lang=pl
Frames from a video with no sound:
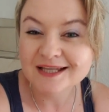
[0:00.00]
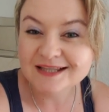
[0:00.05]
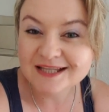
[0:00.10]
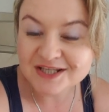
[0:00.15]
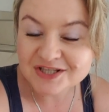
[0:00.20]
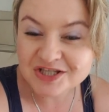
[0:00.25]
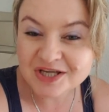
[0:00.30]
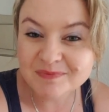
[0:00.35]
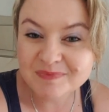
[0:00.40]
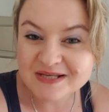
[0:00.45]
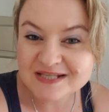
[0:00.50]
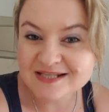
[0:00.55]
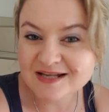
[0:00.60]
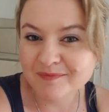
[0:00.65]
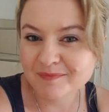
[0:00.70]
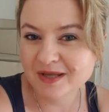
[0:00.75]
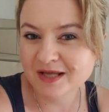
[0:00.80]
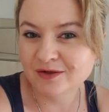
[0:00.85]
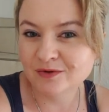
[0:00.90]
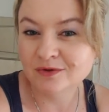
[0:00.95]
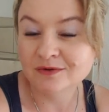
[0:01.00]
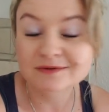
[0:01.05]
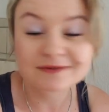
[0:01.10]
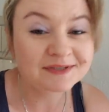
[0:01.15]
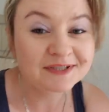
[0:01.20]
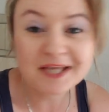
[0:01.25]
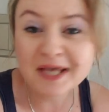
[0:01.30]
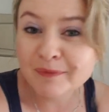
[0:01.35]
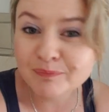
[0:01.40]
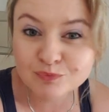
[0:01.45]
dla siebie samego.
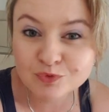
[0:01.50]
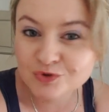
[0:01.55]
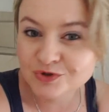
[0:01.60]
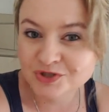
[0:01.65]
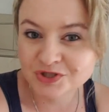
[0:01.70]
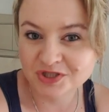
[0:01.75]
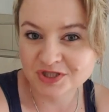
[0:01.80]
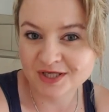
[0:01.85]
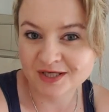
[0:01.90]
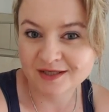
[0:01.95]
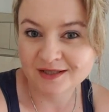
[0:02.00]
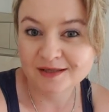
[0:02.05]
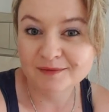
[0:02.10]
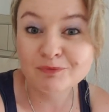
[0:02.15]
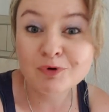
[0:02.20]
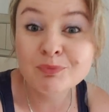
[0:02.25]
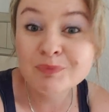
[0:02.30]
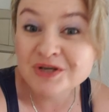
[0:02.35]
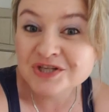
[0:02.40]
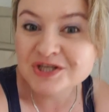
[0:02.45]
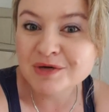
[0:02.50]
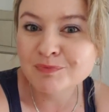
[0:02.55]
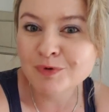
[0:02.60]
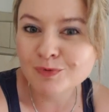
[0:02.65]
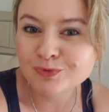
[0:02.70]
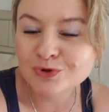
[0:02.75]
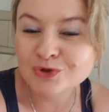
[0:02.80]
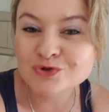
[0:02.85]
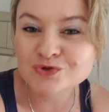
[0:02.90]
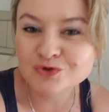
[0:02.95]
Nie bój się, bo my się
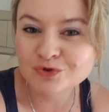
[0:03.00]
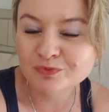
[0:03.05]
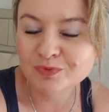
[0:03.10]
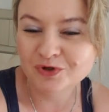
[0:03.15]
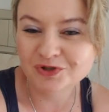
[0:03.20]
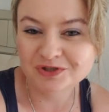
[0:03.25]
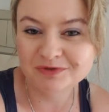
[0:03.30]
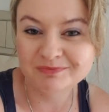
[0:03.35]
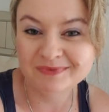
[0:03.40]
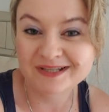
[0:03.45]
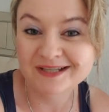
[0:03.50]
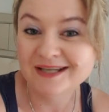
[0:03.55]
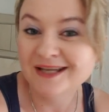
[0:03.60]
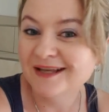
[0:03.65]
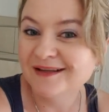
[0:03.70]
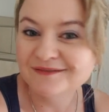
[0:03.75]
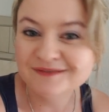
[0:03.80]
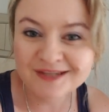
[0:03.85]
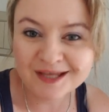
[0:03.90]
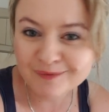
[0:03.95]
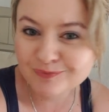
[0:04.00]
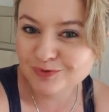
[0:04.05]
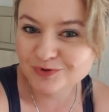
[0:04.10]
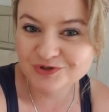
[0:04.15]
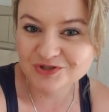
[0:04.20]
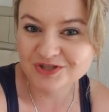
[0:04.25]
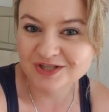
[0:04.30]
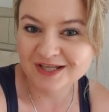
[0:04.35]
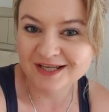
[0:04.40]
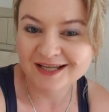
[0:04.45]
po prostu boimy. Nie
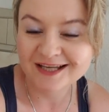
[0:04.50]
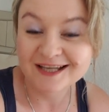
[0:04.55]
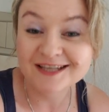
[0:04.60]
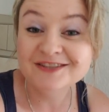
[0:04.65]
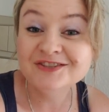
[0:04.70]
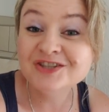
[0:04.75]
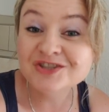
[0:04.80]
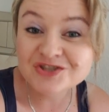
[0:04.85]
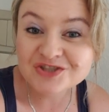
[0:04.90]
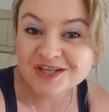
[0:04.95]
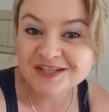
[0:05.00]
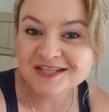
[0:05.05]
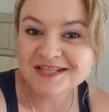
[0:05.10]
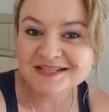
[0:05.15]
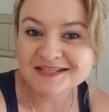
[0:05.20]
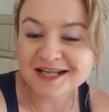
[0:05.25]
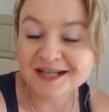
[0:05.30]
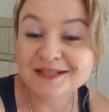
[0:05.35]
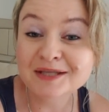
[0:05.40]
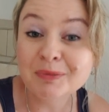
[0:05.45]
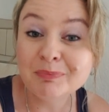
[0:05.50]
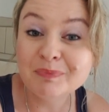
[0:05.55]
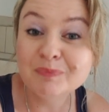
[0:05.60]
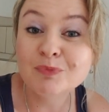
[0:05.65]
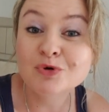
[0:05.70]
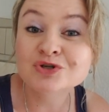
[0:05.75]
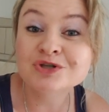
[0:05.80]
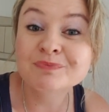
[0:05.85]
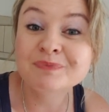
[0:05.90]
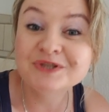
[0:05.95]
bój się, nic się nie stanie,
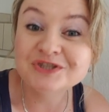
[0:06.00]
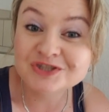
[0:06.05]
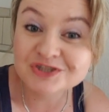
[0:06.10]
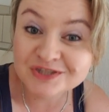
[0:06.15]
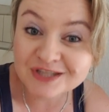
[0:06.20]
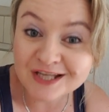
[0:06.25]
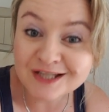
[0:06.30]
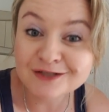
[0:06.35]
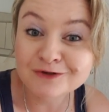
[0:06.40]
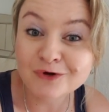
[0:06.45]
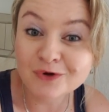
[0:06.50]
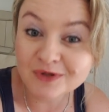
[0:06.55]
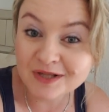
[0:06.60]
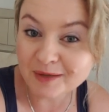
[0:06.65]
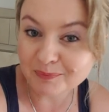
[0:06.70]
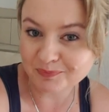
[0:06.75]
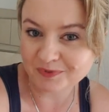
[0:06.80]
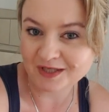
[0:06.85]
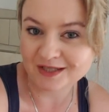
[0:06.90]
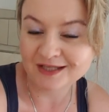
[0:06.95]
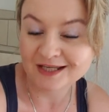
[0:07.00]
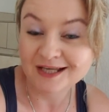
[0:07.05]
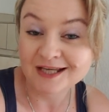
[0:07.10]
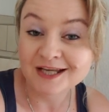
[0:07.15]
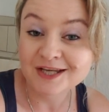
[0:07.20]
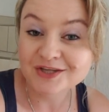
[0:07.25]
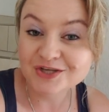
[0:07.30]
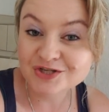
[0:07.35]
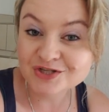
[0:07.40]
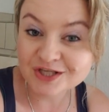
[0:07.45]
może być tylko lepiej.
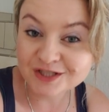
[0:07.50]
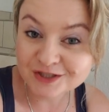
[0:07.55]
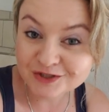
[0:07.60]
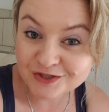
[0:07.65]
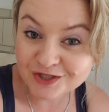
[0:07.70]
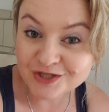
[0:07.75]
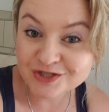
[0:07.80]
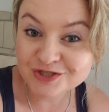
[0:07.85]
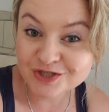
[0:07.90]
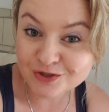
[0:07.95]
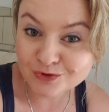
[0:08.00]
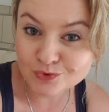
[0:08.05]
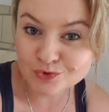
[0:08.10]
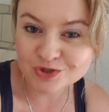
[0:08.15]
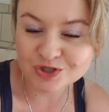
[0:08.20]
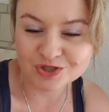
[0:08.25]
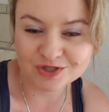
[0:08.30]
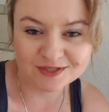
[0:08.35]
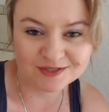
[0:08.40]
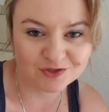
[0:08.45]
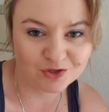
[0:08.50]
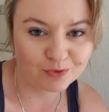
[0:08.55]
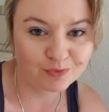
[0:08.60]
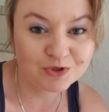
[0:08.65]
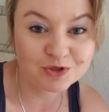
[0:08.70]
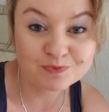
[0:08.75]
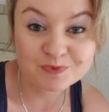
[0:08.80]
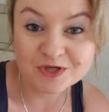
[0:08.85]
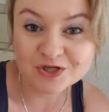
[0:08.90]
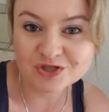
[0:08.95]
Jeżeli ty się ruszysz i
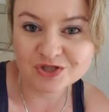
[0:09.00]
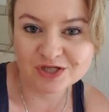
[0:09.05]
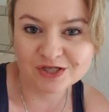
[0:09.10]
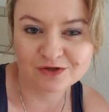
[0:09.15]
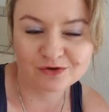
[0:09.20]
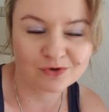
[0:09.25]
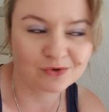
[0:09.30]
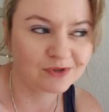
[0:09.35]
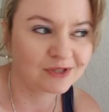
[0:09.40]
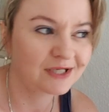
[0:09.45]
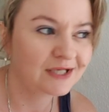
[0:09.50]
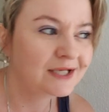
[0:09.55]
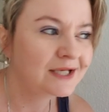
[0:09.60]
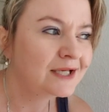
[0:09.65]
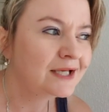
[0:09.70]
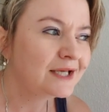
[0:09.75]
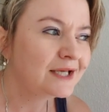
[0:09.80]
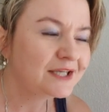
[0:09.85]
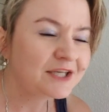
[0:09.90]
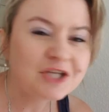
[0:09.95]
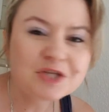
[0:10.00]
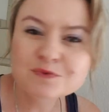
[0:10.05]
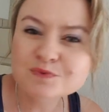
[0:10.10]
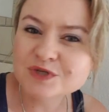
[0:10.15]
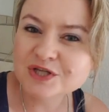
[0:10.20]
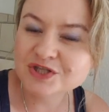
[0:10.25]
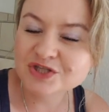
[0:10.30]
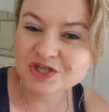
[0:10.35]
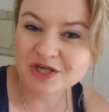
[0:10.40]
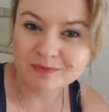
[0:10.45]
zrobisz pierwszy krok, idź
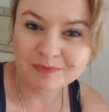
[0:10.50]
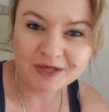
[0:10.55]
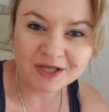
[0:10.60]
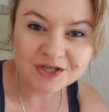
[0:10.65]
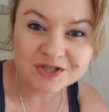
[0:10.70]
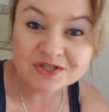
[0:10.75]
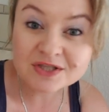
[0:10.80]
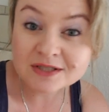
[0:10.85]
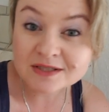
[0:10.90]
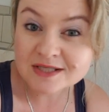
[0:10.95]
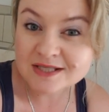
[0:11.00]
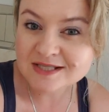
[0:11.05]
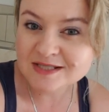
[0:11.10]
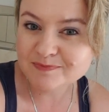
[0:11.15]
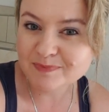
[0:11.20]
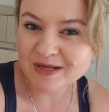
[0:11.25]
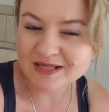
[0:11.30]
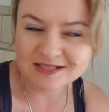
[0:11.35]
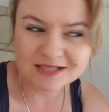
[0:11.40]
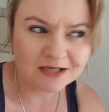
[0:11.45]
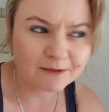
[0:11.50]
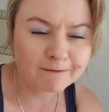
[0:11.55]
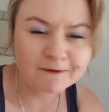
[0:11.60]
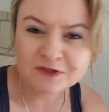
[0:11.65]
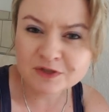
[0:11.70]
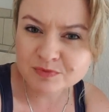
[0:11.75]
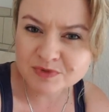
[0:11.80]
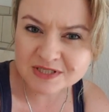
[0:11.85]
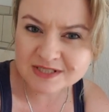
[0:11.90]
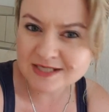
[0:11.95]
przed siebie, idź na ten spacer i
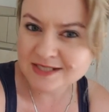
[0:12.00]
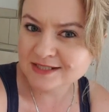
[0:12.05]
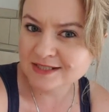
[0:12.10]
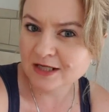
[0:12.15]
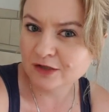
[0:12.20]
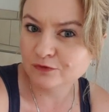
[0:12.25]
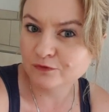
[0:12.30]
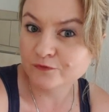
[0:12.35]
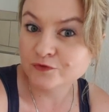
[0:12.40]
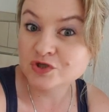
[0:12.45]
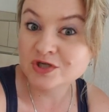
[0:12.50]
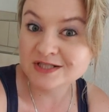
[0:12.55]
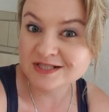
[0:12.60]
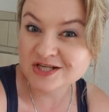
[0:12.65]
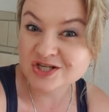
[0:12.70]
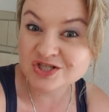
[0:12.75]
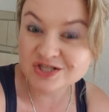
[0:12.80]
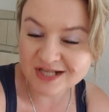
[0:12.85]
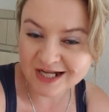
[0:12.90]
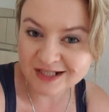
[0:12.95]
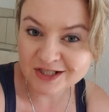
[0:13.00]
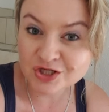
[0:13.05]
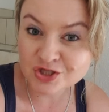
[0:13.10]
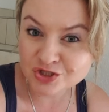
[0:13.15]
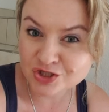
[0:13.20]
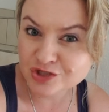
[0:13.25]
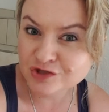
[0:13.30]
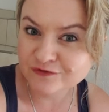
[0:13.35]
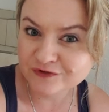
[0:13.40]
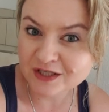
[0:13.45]
potem się zastanów, czy chcesz dalej
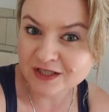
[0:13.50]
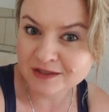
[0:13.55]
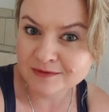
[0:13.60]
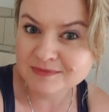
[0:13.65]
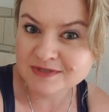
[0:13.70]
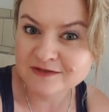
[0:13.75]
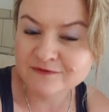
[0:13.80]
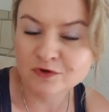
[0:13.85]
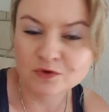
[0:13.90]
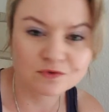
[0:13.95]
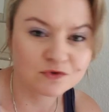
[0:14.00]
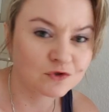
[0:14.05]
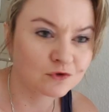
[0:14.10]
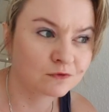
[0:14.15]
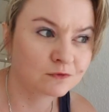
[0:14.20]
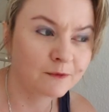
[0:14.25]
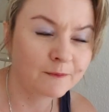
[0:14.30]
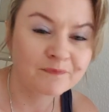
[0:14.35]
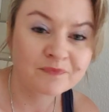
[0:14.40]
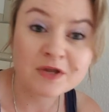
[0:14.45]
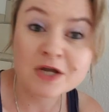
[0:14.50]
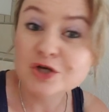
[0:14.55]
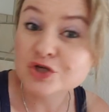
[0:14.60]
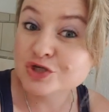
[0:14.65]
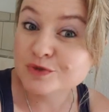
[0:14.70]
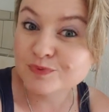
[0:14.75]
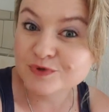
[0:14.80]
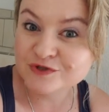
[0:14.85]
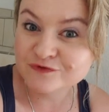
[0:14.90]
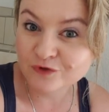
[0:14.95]
żyć w takim związku,
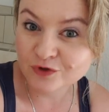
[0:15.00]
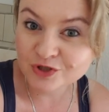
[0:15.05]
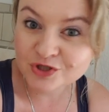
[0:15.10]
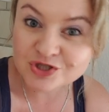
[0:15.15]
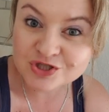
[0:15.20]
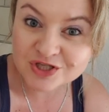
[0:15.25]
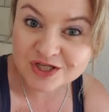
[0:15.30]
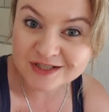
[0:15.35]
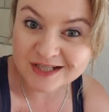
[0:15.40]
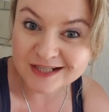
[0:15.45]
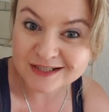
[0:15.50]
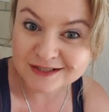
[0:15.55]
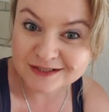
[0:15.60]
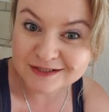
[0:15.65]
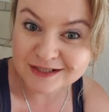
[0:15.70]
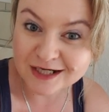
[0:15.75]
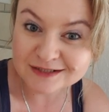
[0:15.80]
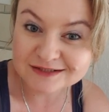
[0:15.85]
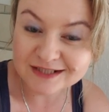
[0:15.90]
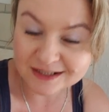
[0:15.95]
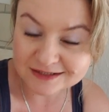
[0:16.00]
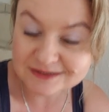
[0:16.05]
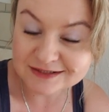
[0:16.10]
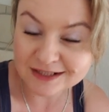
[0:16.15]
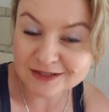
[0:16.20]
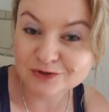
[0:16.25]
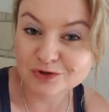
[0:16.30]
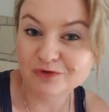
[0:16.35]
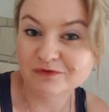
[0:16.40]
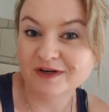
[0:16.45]
czy pozwolisz się dalej trak tak
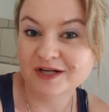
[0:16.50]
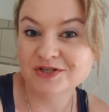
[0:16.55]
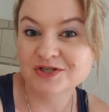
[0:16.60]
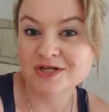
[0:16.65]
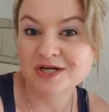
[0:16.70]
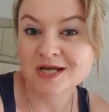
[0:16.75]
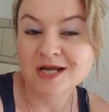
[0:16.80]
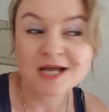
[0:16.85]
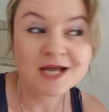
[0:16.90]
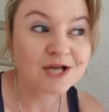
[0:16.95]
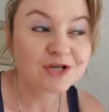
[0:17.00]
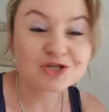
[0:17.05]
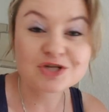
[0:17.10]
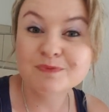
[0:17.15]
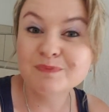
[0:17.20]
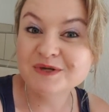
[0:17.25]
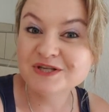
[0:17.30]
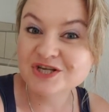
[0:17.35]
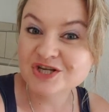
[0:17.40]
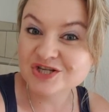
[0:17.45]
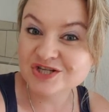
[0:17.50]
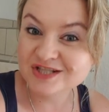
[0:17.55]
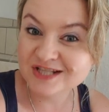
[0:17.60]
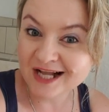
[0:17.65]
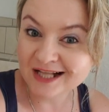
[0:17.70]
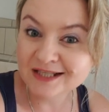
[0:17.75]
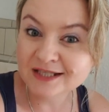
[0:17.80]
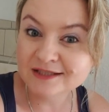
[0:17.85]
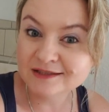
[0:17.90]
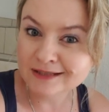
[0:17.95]
traktować, czy będziesz
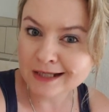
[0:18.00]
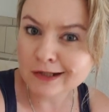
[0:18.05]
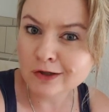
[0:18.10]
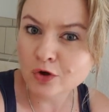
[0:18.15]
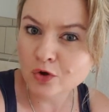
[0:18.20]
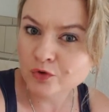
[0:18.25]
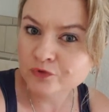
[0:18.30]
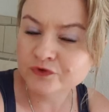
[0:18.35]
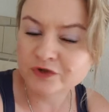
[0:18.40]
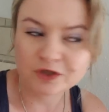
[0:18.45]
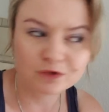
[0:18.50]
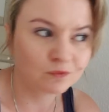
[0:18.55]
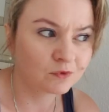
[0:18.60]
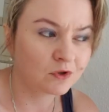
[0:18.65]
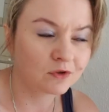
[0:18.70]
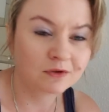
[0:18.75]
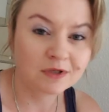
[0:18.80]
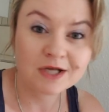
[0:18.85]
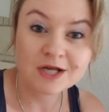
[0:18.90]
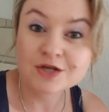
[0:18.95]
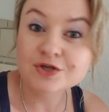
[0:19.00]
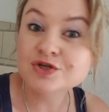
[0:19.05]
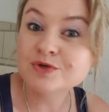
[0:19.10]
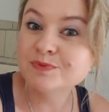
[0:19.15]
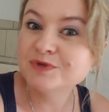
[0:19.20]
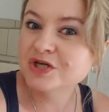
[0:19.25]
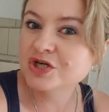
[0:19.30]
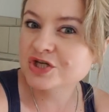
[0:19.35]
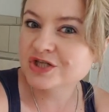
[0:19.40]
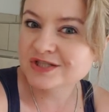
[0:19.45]
dalej tako otyło, czy
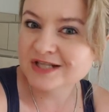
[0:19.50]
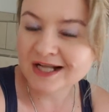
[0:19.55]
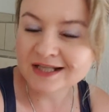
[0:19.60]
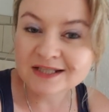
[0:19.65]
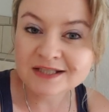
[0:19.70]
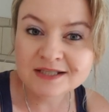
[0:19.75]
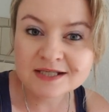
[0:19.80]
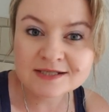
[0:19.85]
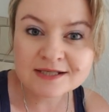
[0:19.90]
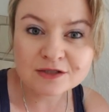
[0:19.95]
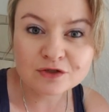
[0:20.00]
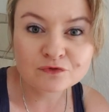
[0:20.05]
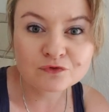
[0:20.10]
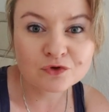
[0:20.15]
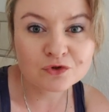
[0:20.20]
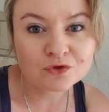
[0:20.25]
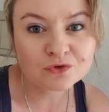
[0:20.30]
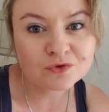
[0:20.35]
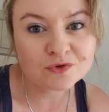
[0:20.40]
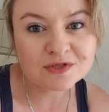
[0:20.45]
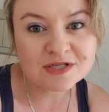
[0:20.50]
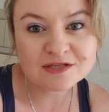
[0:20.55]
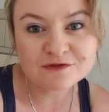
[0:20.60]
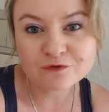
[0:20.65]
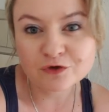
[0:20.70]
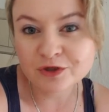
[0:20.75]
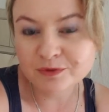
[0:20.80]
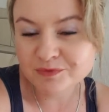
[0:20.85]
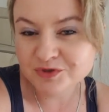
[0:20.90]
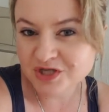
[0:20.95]
będziesz dalej niezadowolona ze
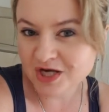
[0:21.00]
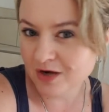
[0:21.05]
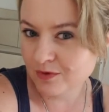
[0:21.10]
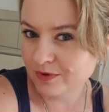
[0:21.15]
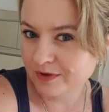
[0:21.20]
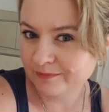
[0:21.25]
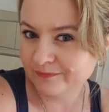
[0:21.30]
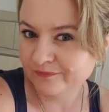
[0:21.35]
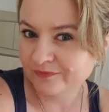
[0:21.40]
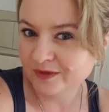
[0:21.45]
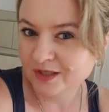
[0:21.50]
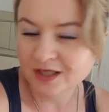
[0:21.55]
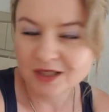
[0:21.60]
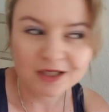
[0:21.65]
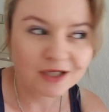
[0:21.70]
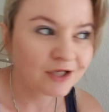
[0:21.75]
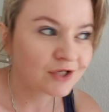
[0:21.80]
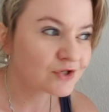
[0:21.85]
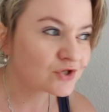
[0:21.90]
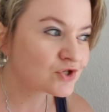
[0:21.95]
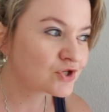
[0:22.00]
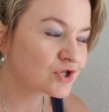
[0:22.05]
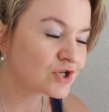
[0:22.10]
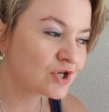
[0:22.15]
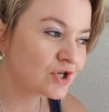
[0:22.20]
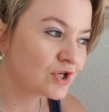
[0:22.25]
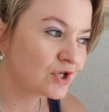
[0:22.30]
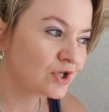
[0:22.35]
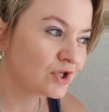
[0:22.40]
swoim ciałem, czy